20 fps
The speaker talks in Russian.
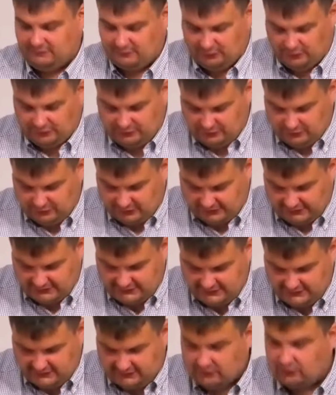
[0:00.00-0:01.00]
Он ее
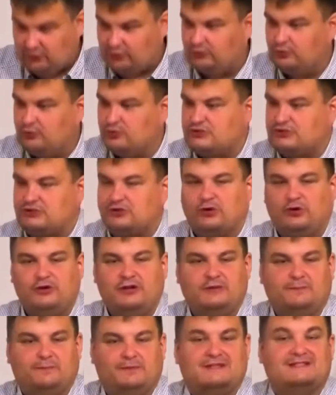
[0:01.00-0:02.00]
родил, Он
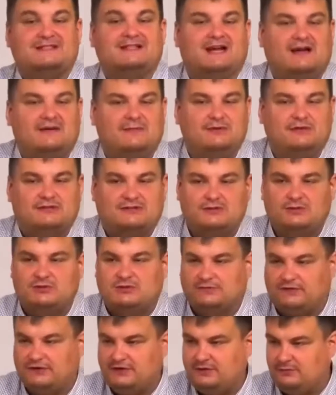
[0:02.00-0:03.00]
устроил по замыслу
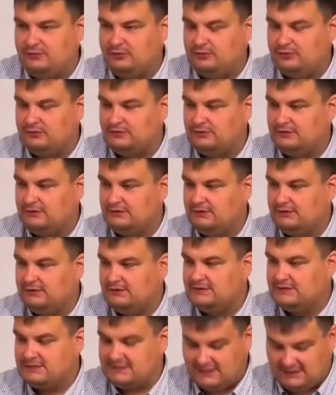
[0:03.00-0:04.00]
своему
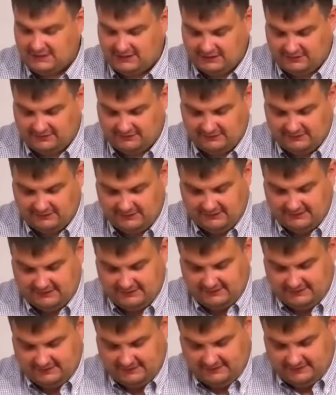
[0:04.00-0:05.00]
церковь,
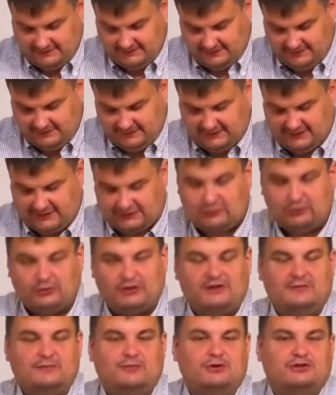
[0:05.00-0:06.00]
к
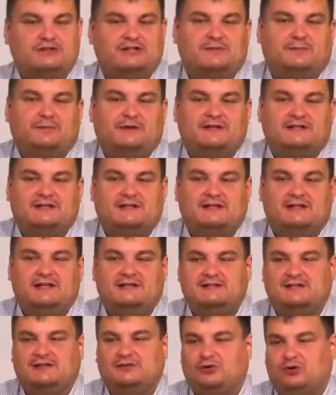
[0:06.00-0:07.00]
которой можно
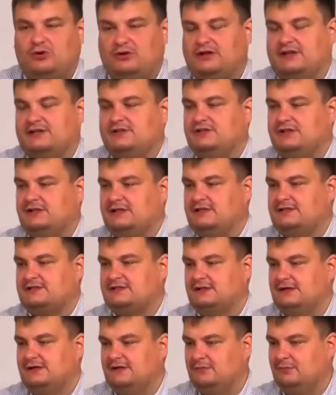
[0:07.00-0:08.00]
присоединиться только
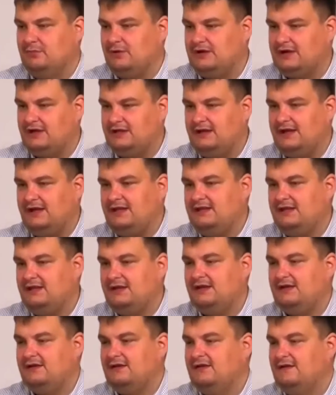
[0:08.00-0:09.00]
через
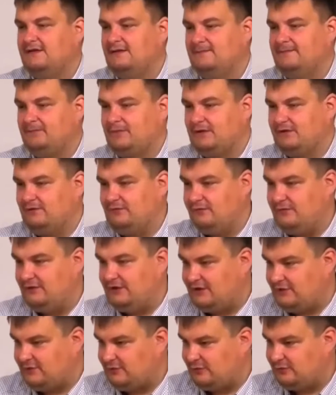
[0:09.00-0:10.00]
покаяние,
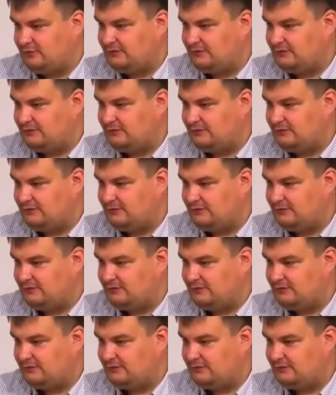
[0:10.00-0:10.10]
веру